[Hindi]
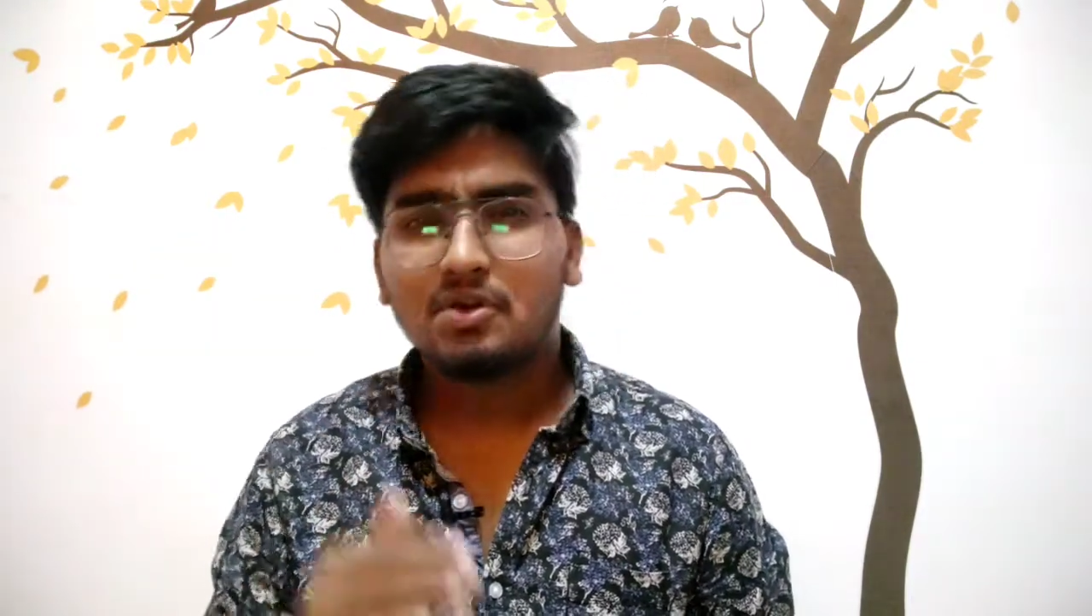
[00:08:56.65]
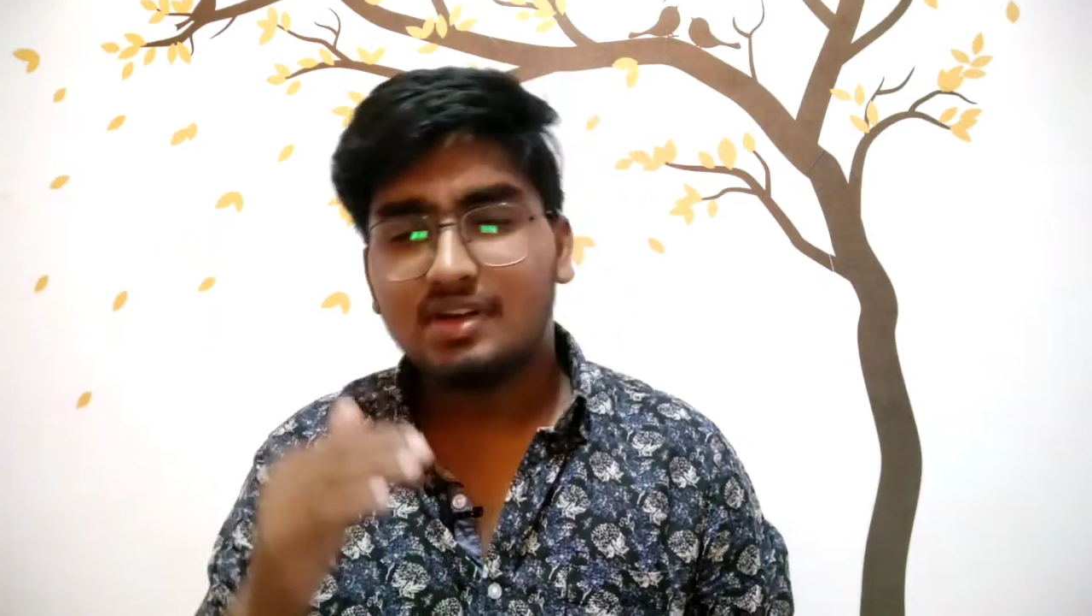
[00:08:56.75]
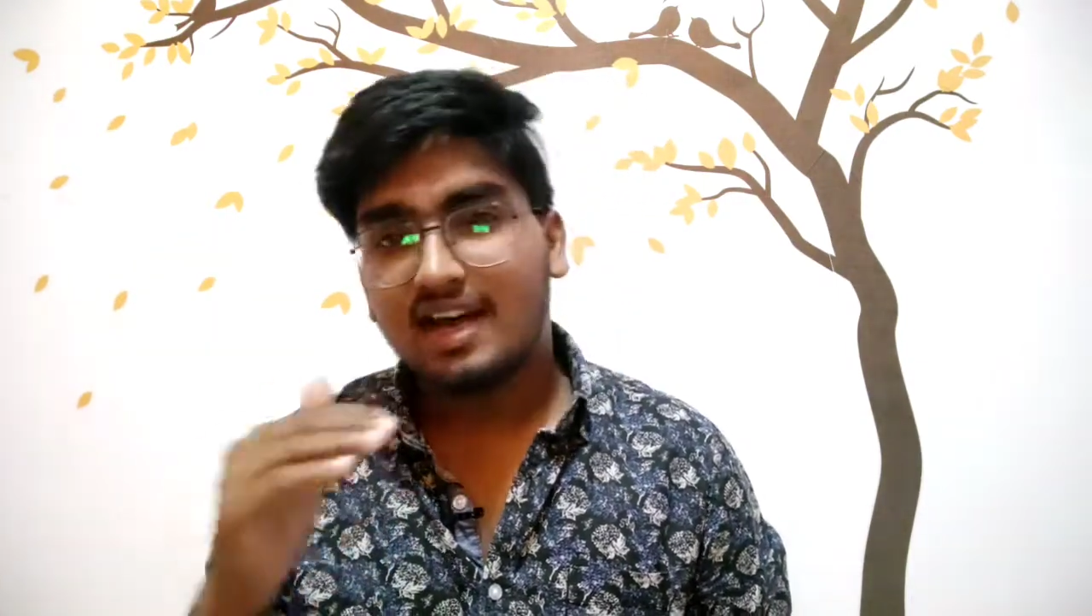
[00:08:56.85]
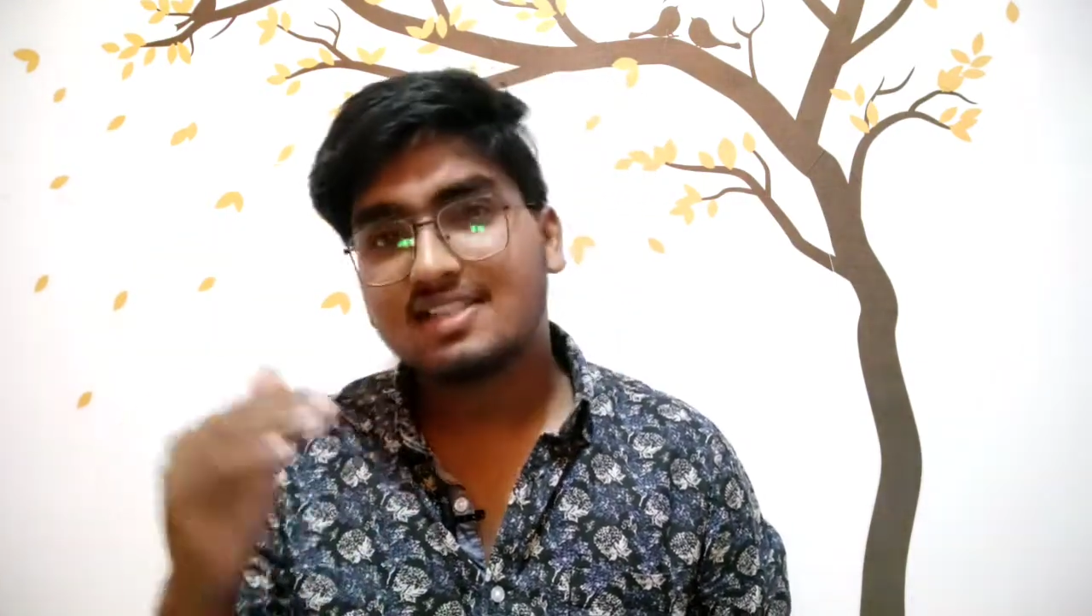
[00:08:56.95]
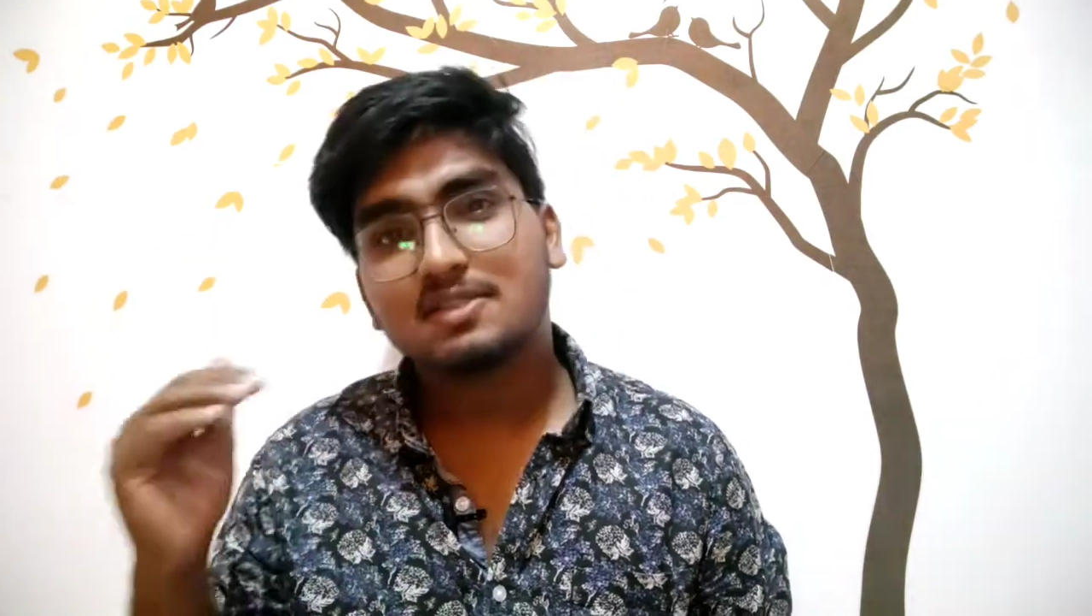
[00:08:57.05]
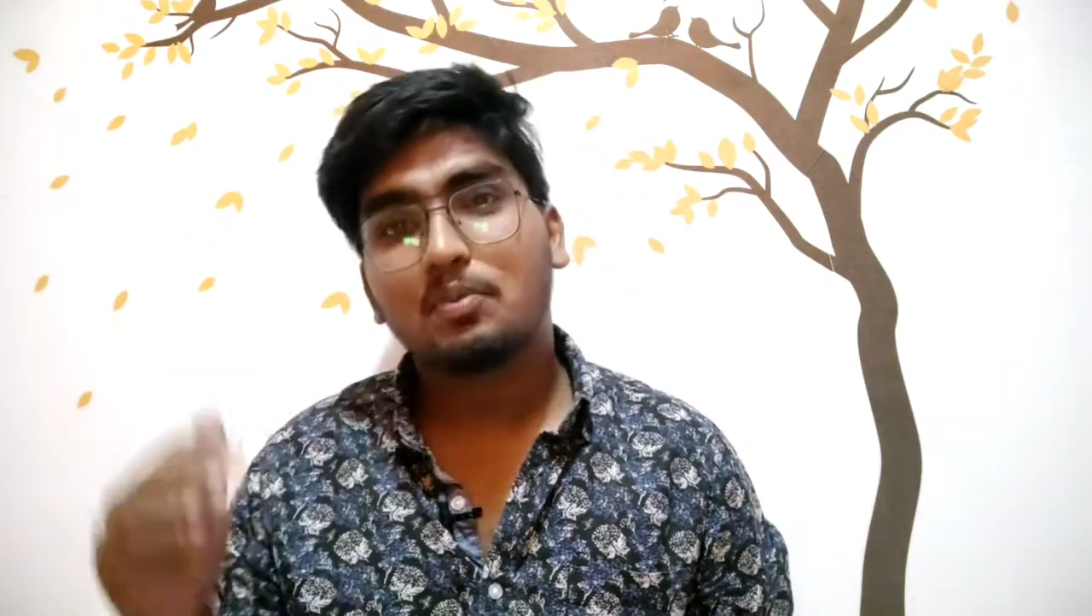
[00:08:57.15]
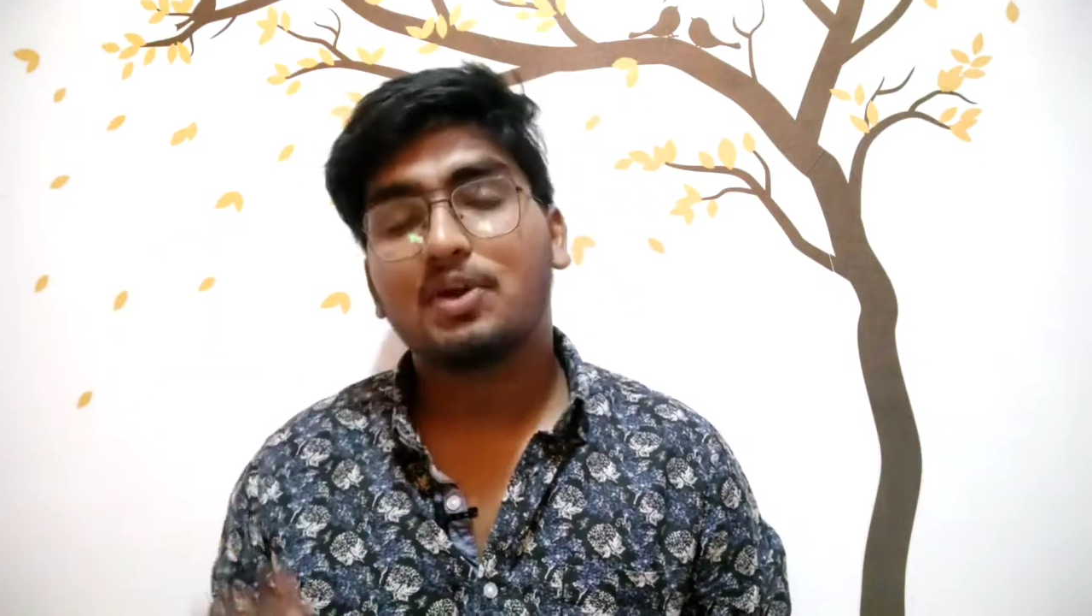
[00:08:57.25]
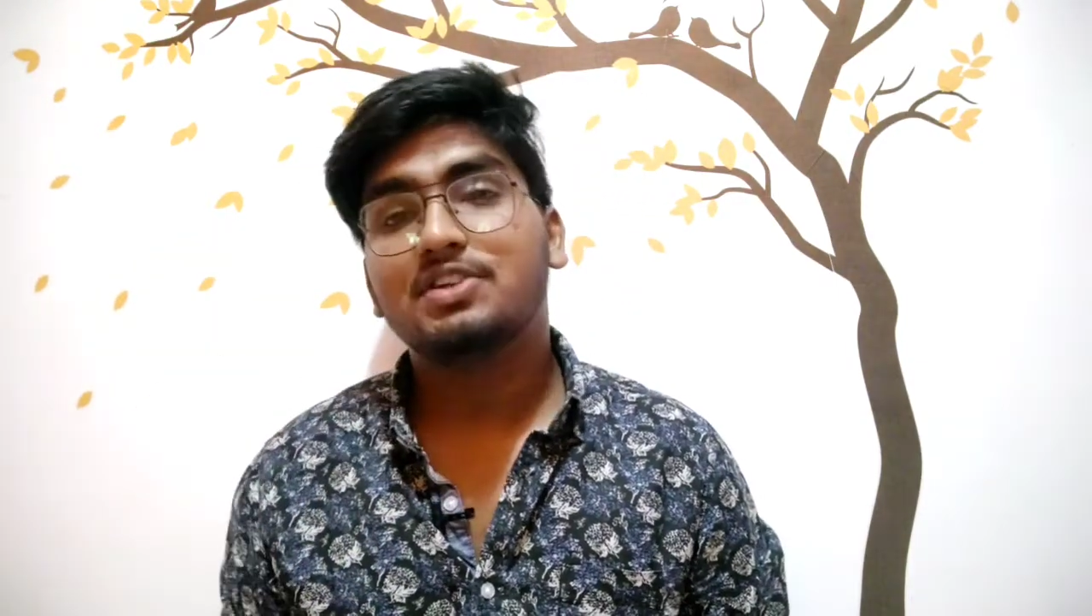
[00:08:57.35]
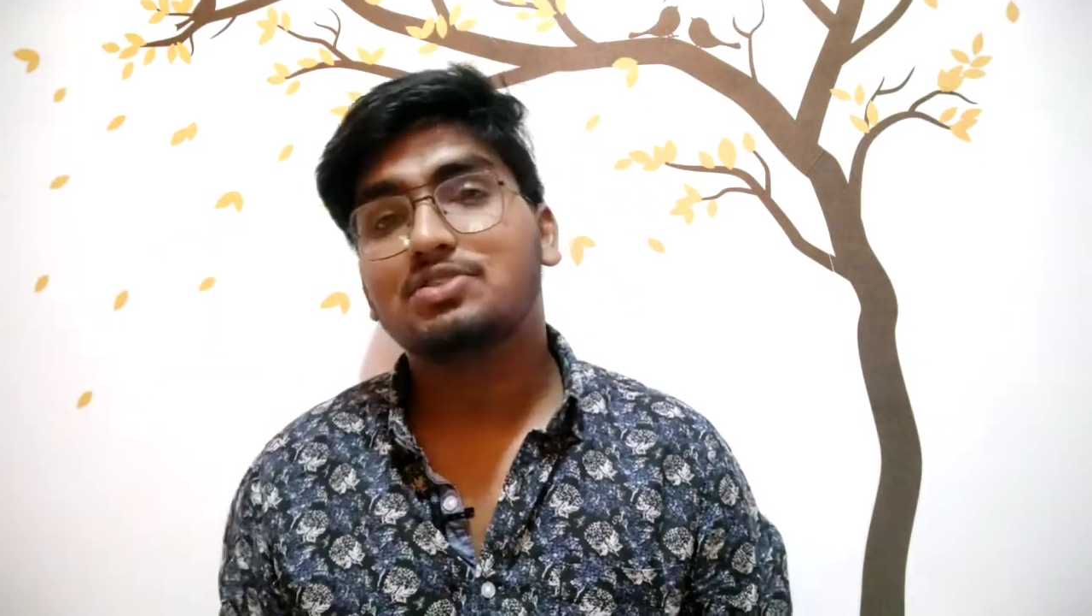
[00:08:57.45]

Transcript: और लास्ट पॉइंट